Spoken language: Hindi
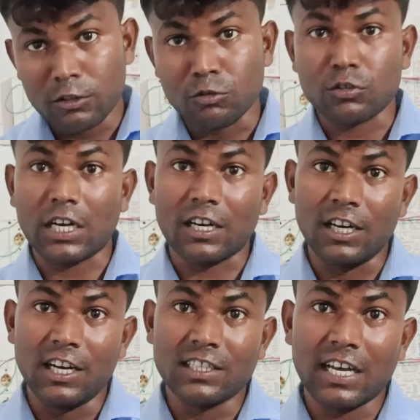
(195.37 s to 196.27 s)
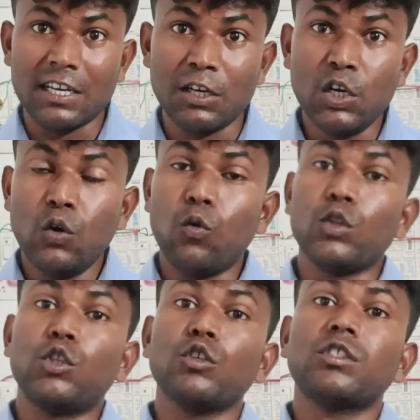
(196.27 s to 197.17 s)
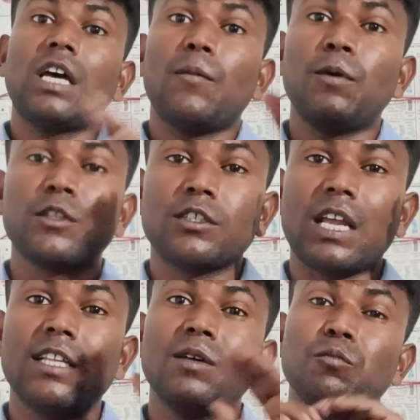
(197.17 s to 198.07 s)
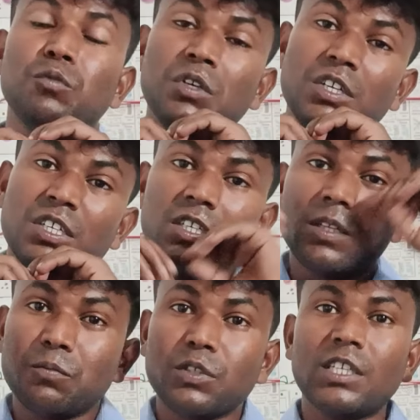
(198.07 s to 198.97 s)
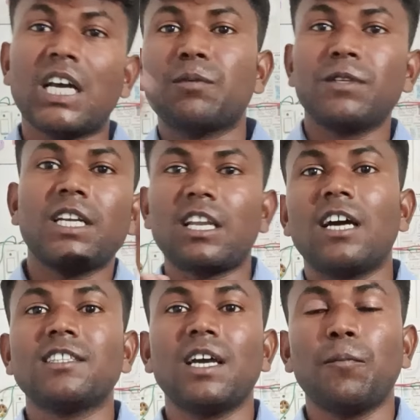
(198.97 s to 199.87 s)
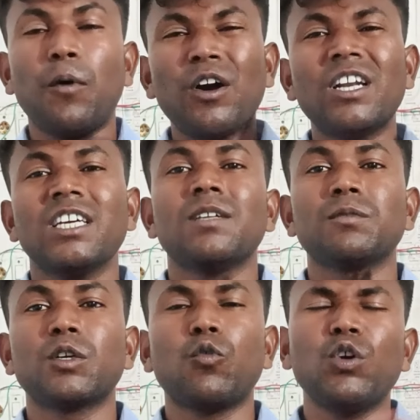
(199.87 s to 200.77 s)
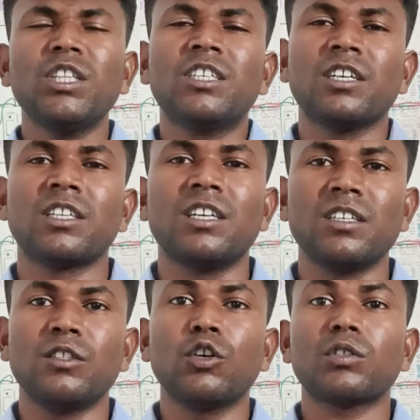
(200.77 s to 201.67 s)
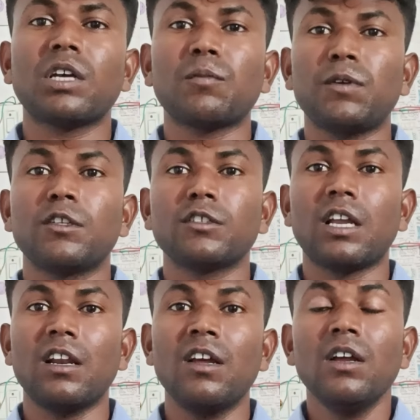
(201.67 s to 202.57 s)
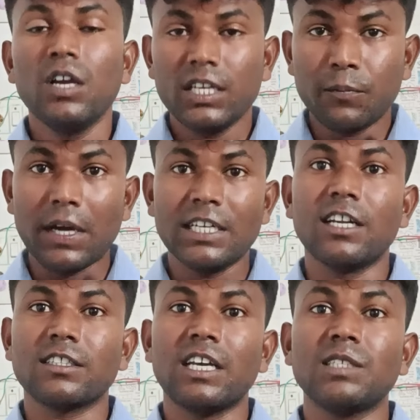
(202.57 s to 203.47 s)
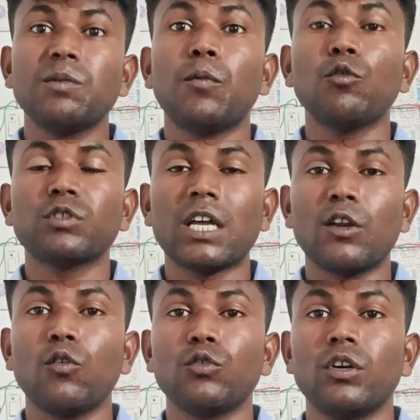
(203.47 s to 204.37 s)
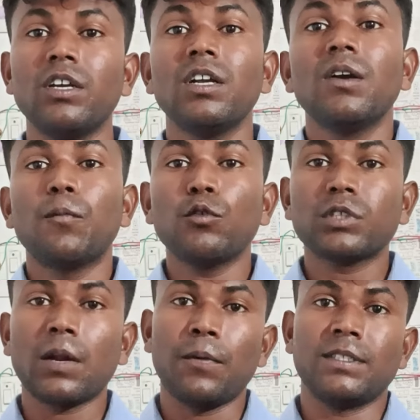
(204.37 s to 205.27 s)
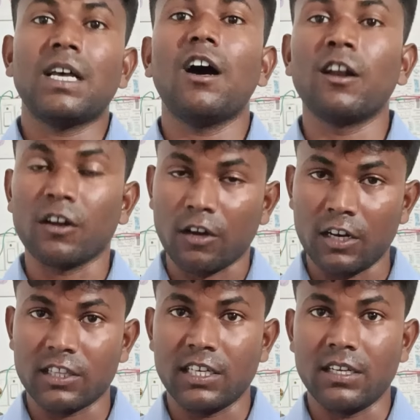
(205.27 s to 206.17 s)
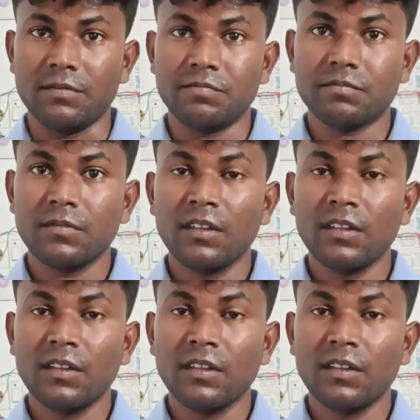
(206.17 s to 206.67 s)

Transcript: तीन सौ साठ ले लेता है वो दस साल पंद्रह साल एकदम एकदम सजाज पिजाज लगाता है पर डे हमसे कोई दिक्कत नहीं दस साल पंद्रह साल ये मायने रखता है इसमें बहुत सारे लोग जो है बहुत सारा पैसा अर्न कर लेते हैं